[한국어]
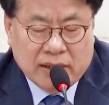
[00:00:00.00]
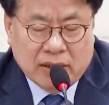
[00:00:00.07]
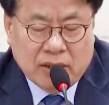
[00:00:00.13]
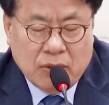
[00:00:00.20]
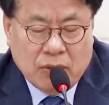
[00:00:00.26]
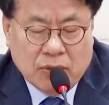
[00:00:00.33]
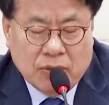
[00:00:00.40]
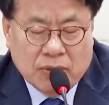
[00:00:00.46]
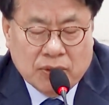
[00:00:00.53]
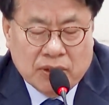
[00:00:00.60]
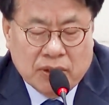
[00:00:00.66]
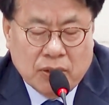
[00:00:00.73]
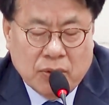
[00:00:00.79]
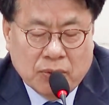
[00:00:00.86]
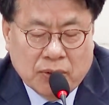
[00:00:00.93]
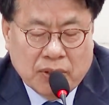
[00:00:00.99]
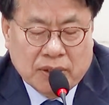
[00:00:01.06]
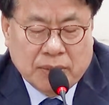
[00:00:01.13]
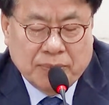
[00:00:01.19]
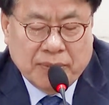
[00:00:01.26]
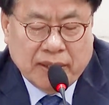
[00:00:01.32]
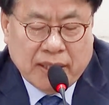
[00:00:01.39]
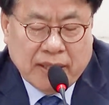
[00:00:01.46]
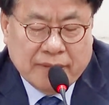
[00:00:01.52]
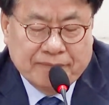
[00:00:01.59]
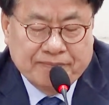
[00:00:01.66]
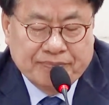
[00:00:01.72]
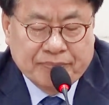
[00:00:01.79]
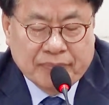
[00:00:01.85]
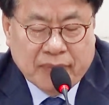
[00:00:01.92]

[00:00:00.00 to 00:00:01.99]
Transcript: 지켜오고 이어온 것입니다.